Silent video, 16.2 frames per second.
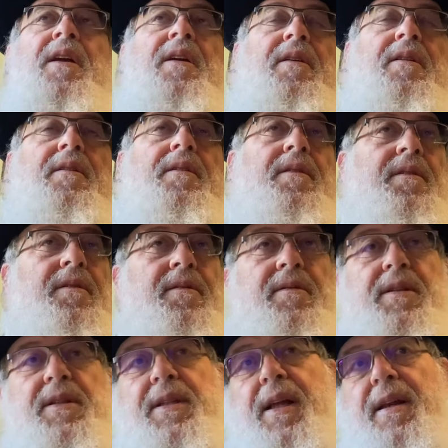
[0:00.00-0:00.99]
euh,
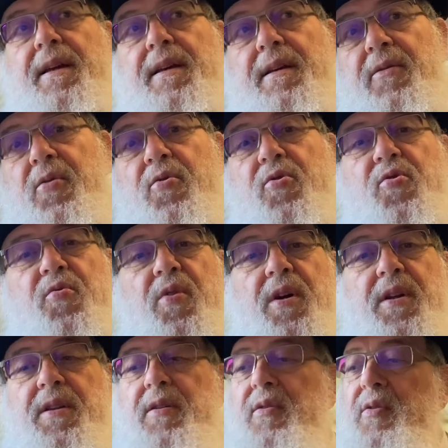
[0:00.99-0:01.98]
est allé
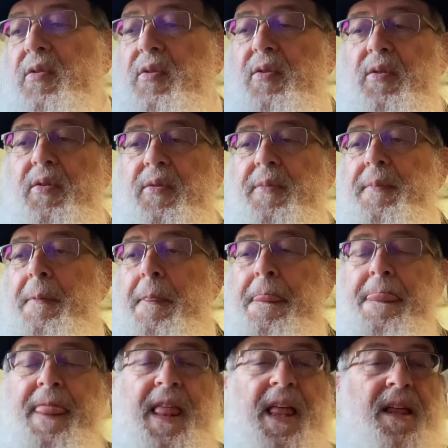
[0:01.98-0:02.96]
rejoindre
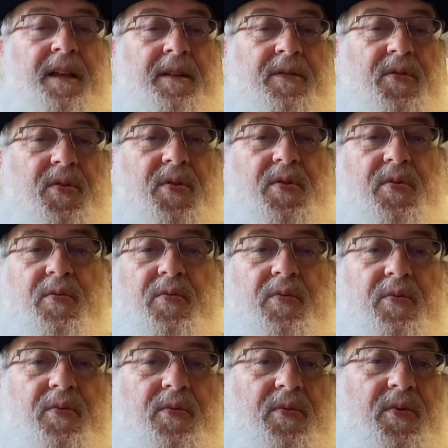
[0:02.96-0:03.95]

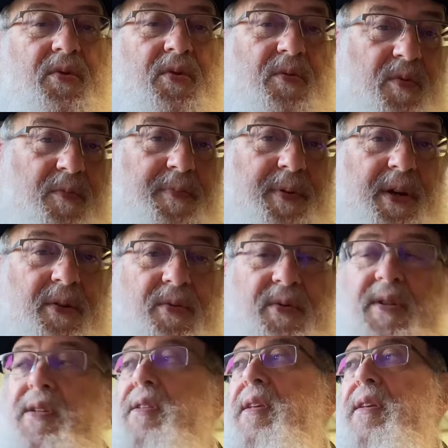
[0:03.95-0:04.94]
son, son beau-père aux
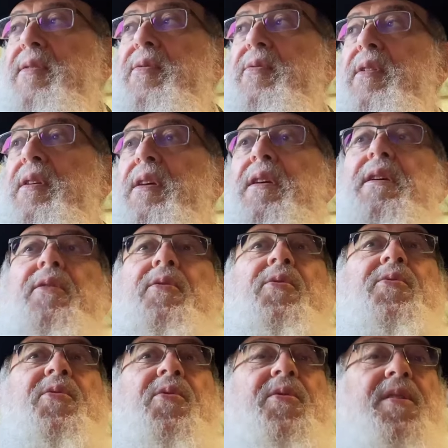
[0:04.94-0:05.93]
États-Unis. Que
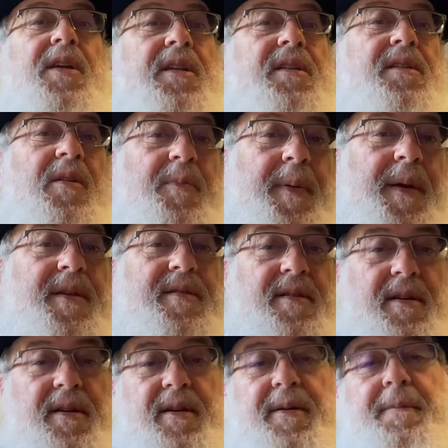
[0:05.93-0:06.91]
se serait-il
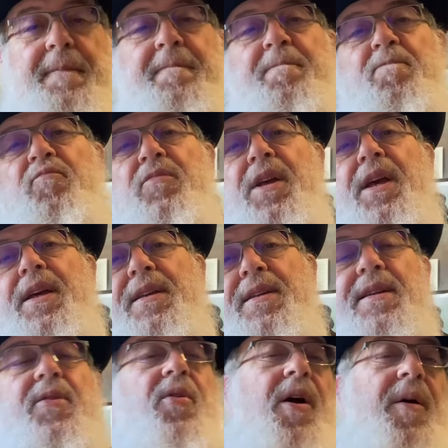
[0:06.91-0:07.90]
passé
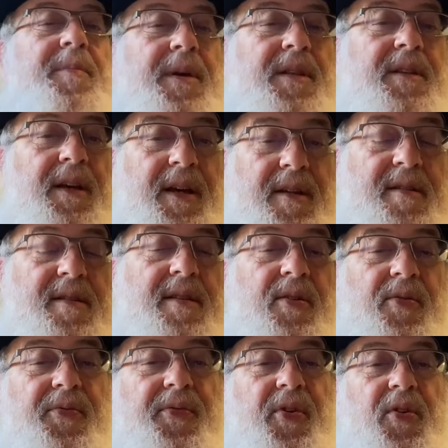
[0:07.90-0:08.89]
si le rabbi était resté
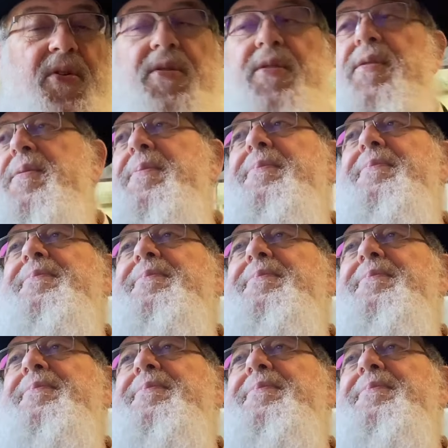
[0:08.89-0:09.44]
en France